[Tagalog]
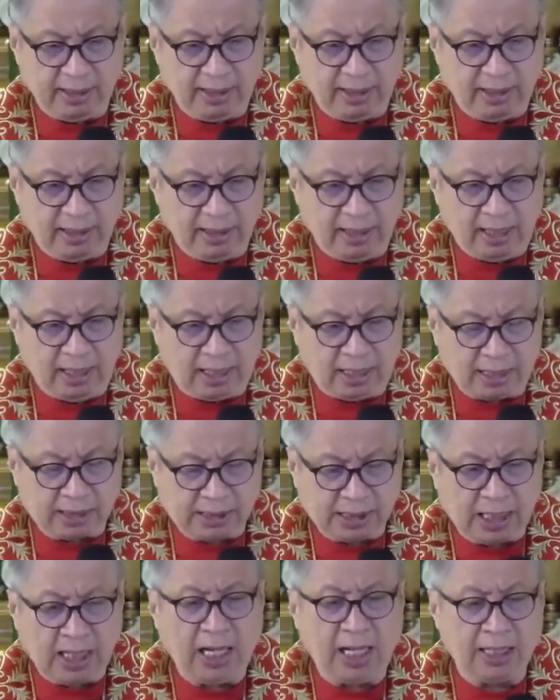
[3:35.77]
Ang
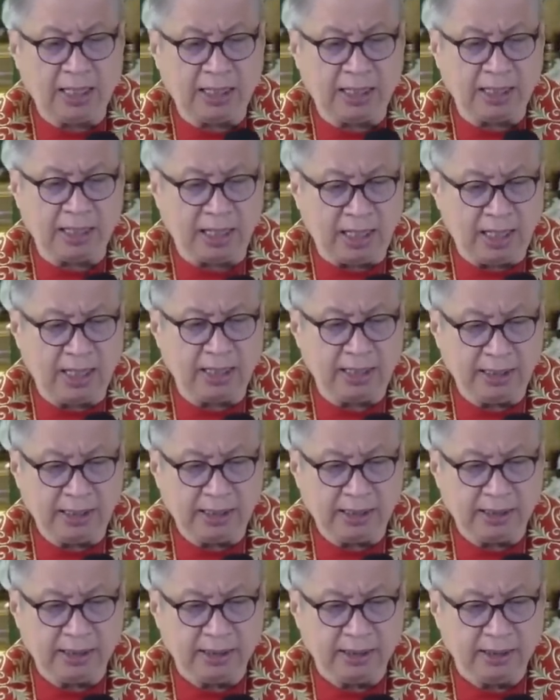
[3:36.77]
kasalanan ay
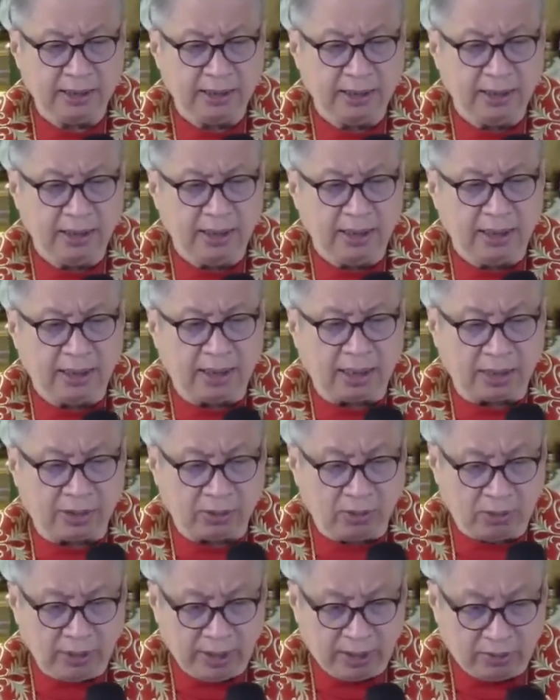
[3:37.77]

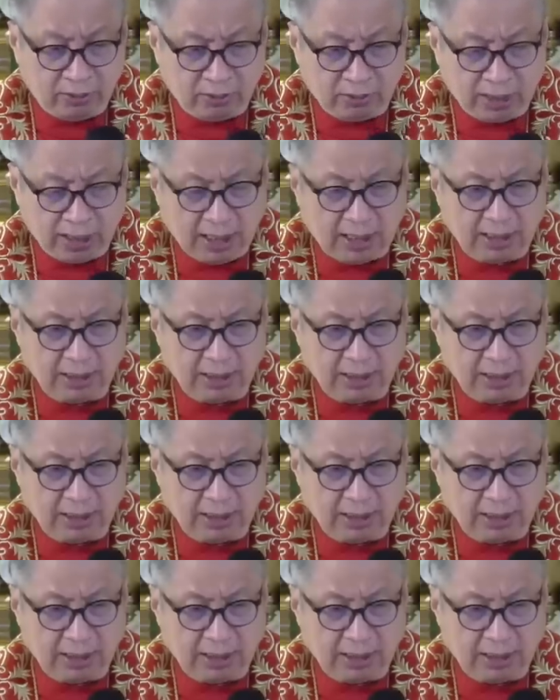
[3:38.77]
katoliko ka,